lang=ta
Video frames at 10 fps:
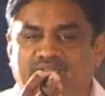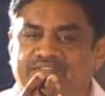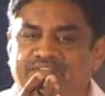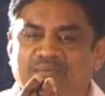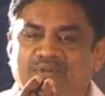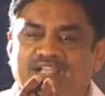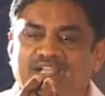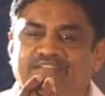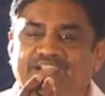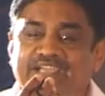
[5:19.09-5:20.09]
கை வைக்க
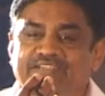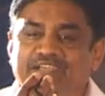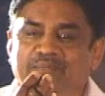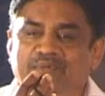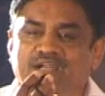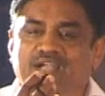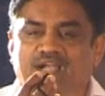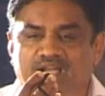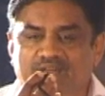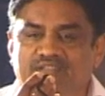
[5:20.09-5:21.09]
மாட்டார் அவர் கை வைக்கிற
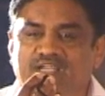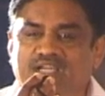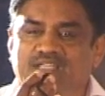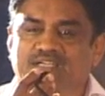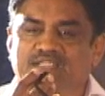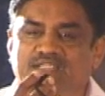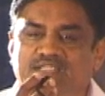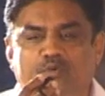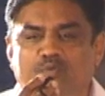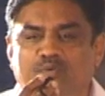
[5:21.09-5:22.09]
படங்கள் ராங்காமல் இருக்காதுன்றது
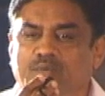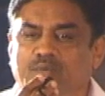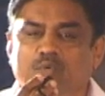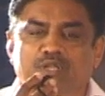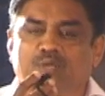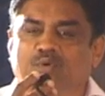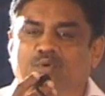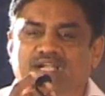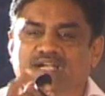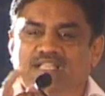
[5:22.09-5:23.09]
ப்ரூவ்டு ஓடுது
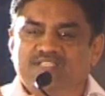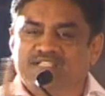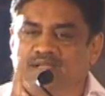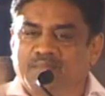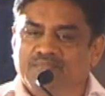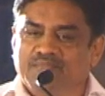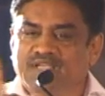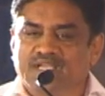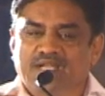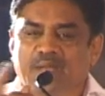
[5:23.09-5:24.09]
ஓடலைன்றதை வச்சு நாம்
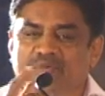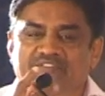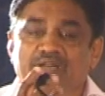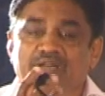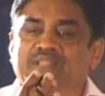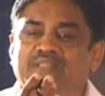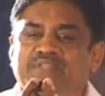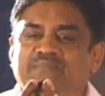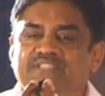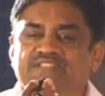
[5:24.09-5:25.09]
நமக்கு வியாபாரத்தை
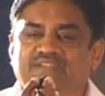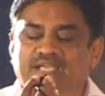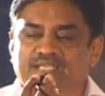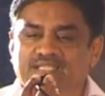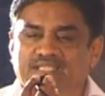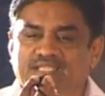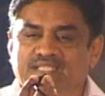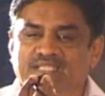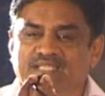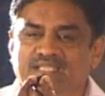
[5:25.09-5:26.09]
பற்றி பேசவில்லை
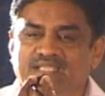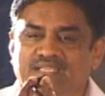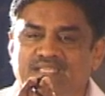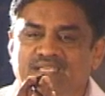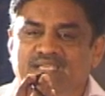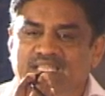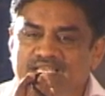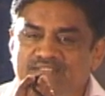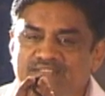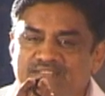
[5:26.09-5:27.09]

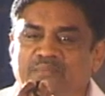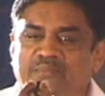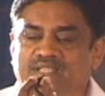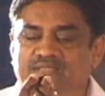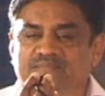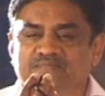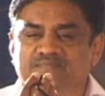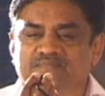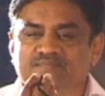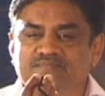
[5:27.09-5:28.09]
இதயம் சம்மந்தப்பட்டது
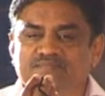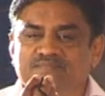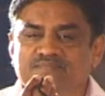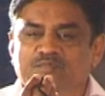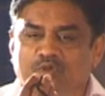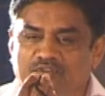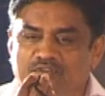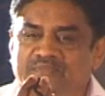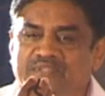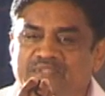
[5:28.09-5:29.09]
உணர்வு
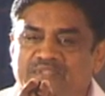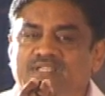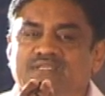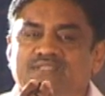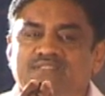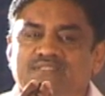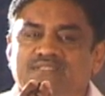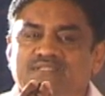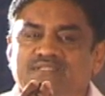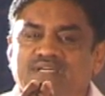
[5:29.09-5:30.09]
சம்மந்தப்பட்டது
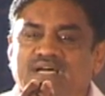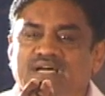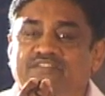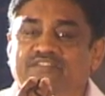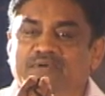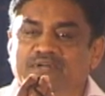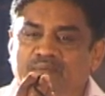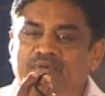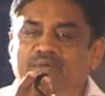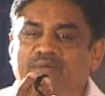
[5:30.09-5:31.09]
அவற்றை மட்டும்
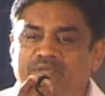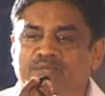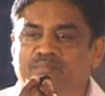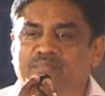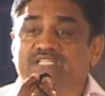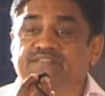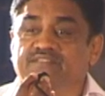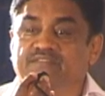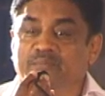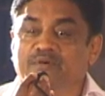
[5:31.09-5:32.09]
நாம் இங்கே பேசி பேச
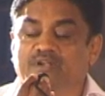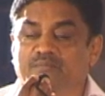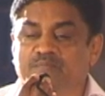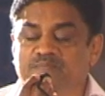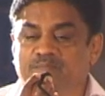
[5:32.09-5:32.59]
விரும்புகிறோம்